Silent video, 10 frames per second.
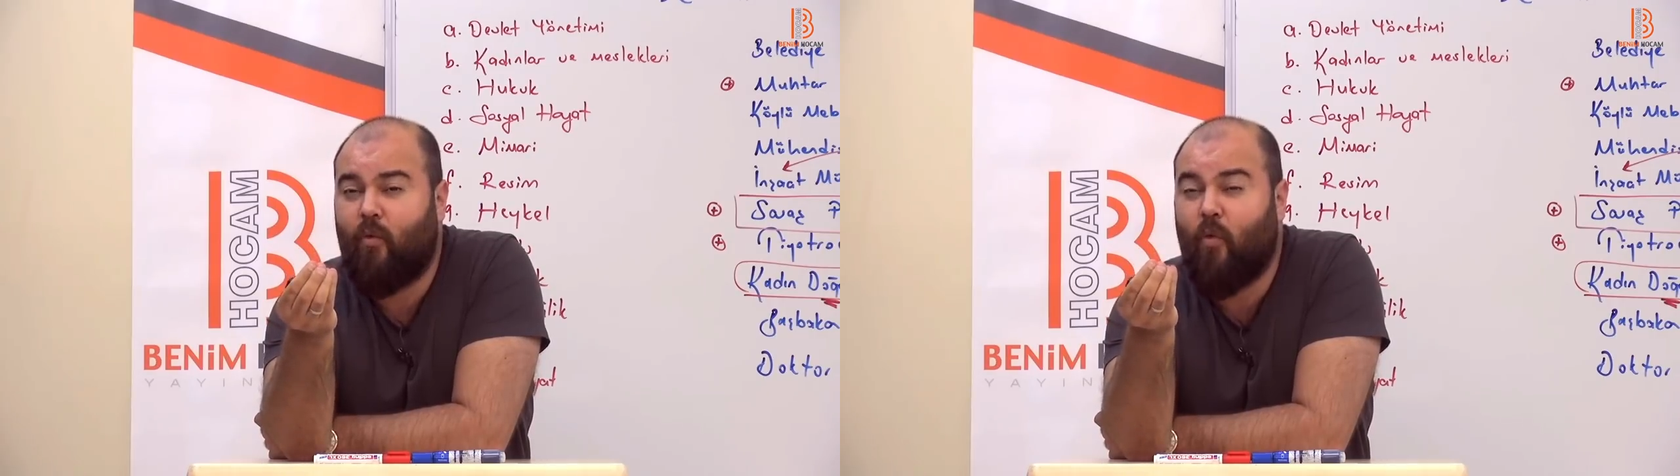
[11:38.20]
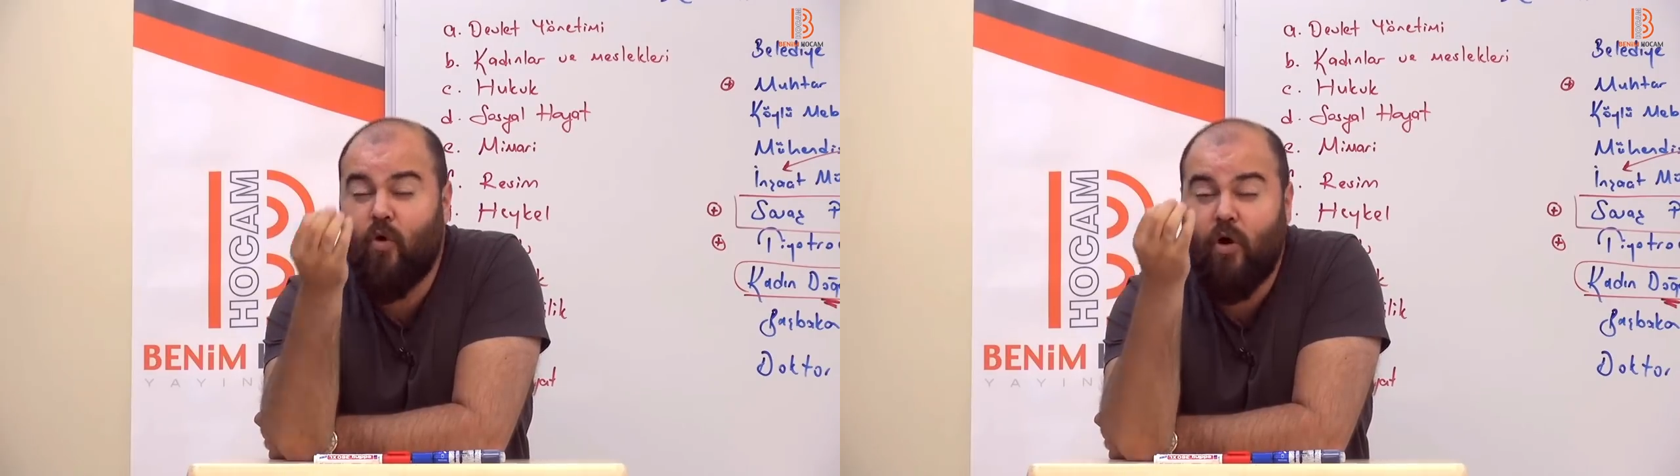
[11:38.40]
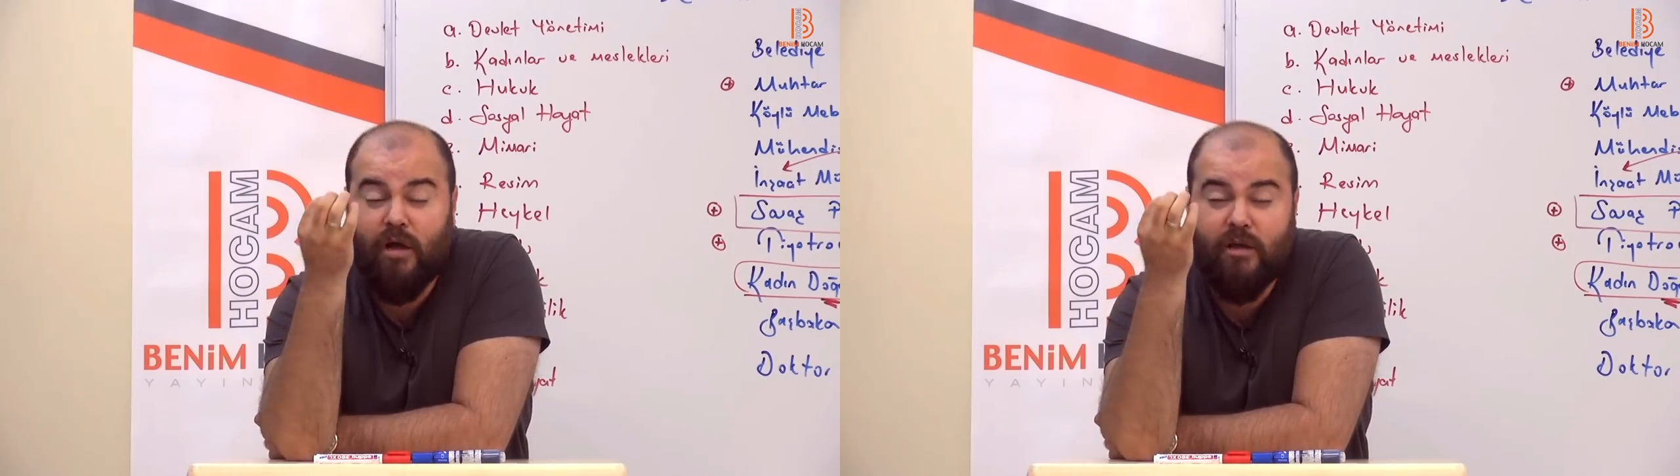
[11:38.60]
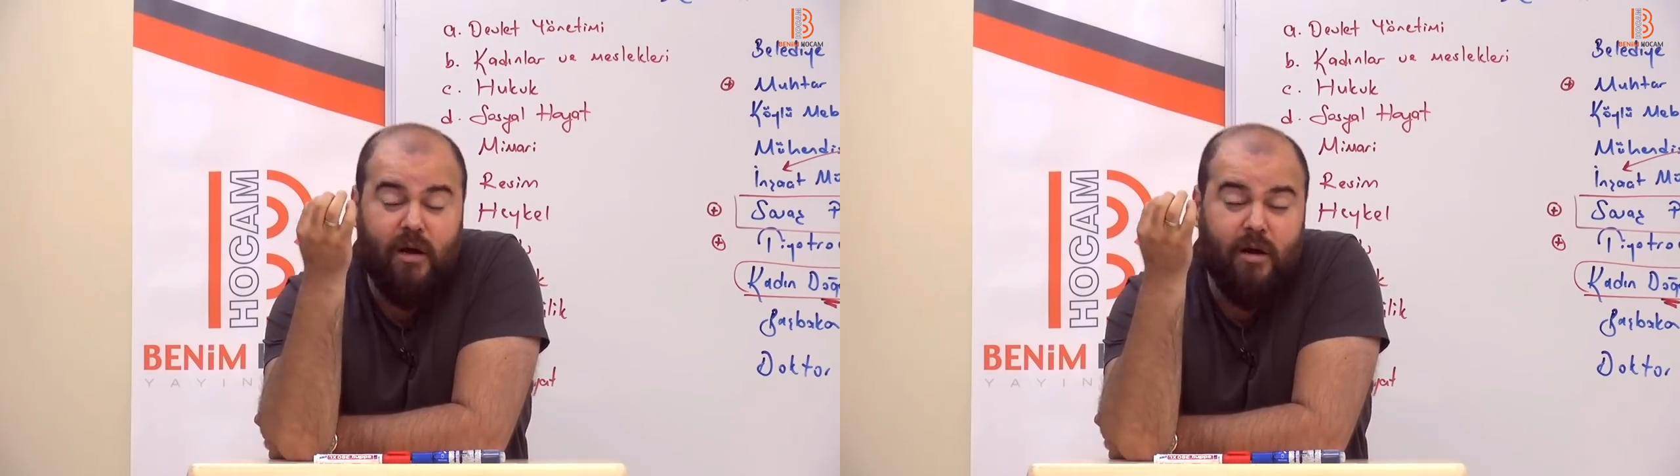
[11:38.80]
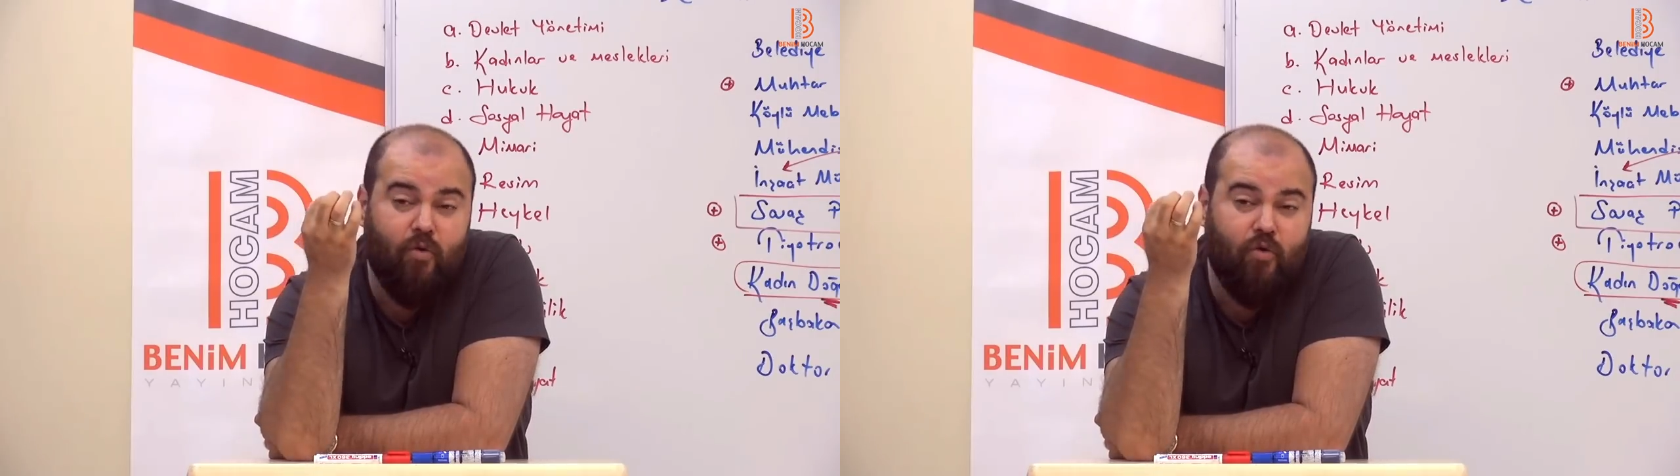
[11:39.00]
O
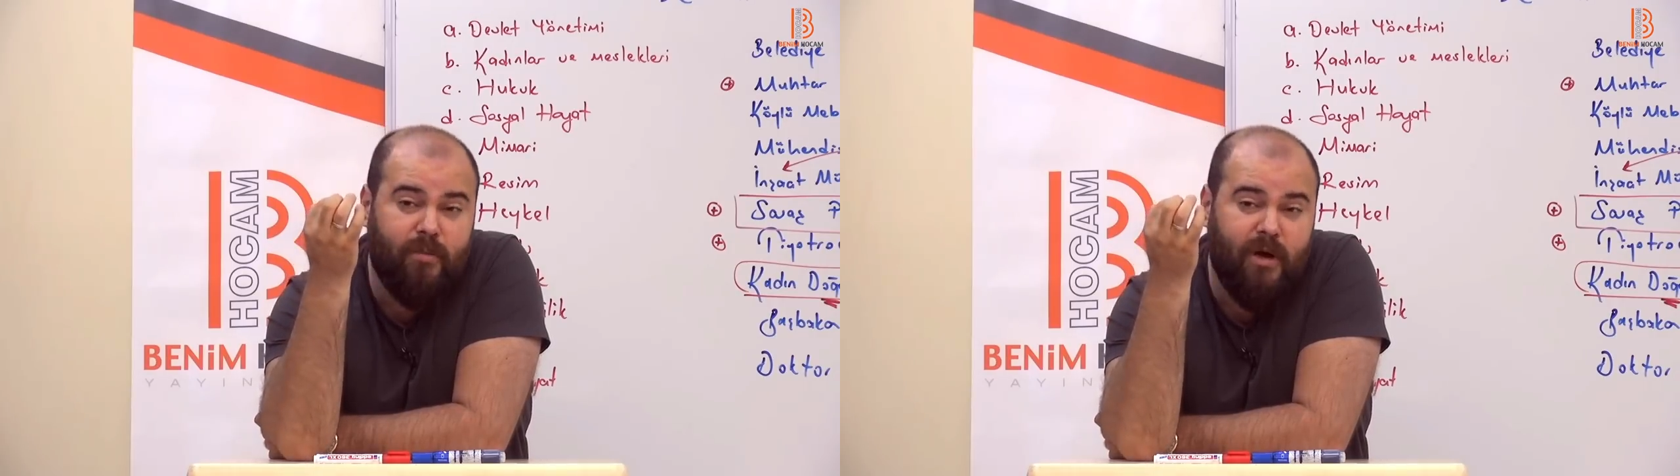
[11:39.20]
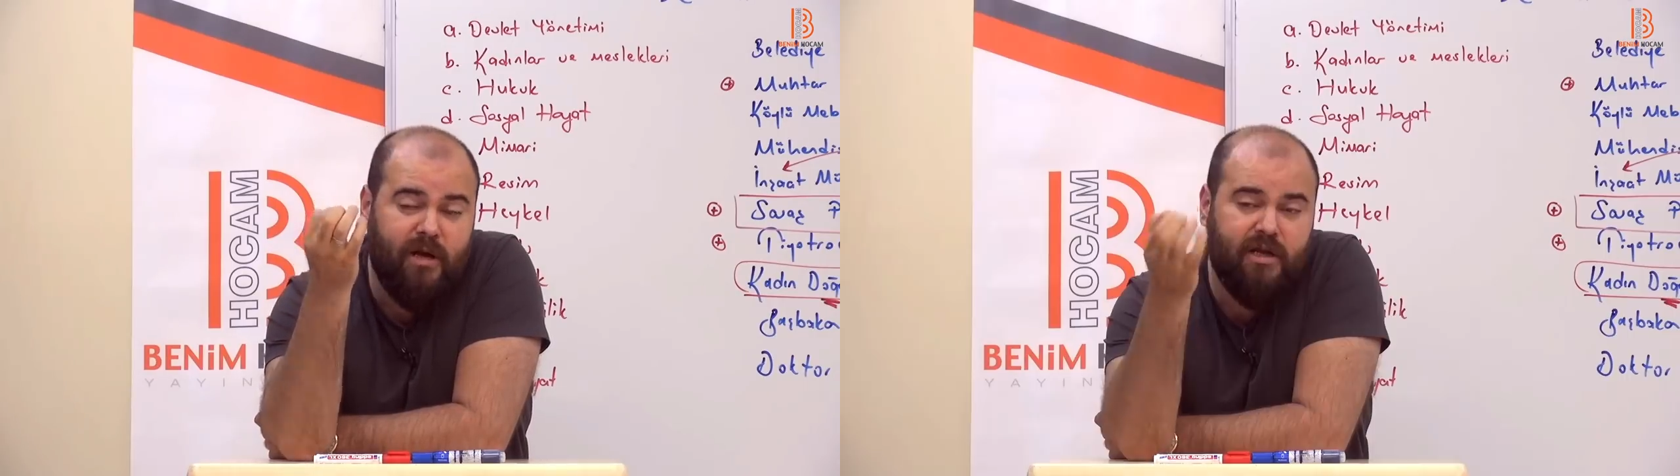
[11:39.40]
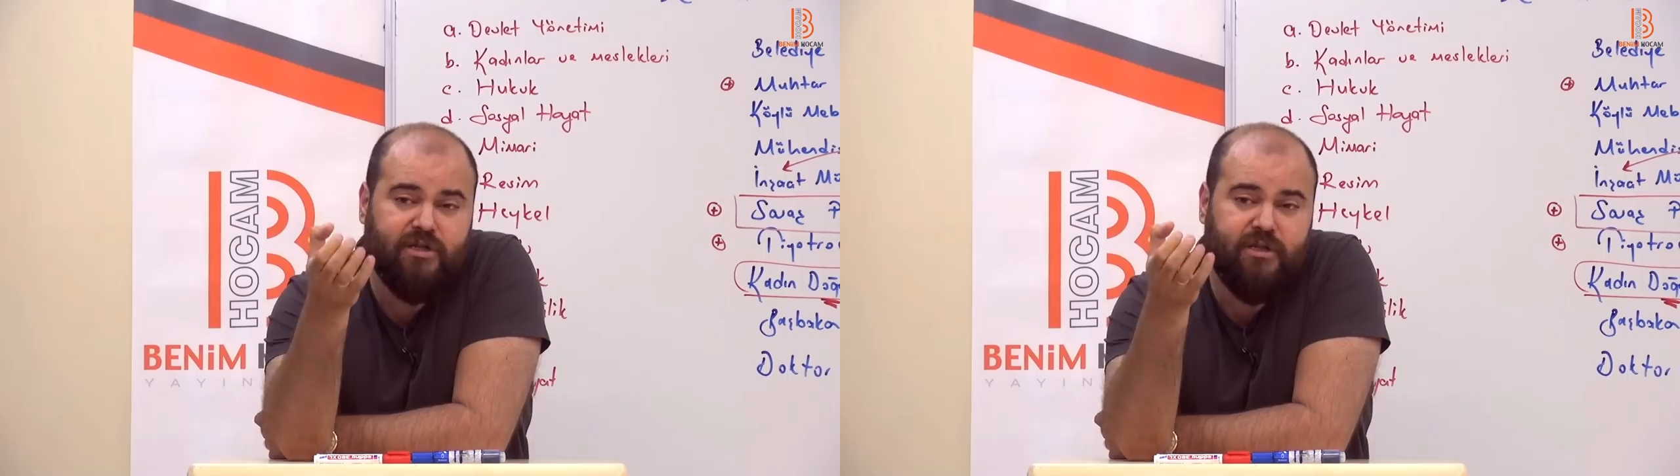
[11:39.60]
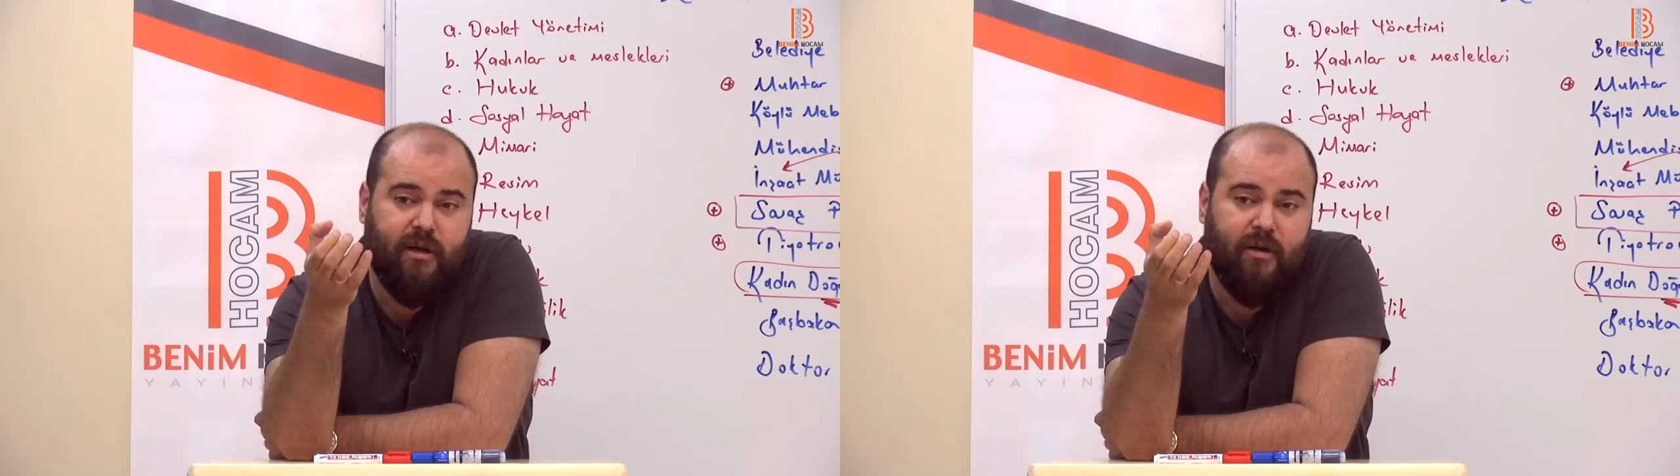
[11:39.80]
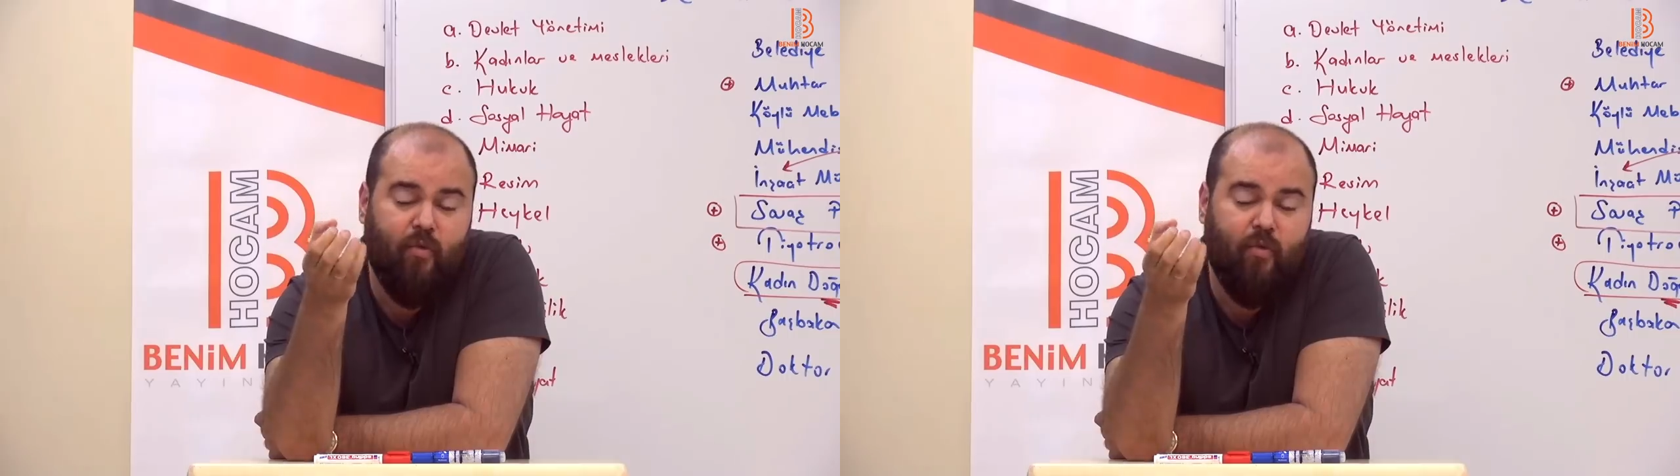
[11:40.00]
kadar normalleşti ya.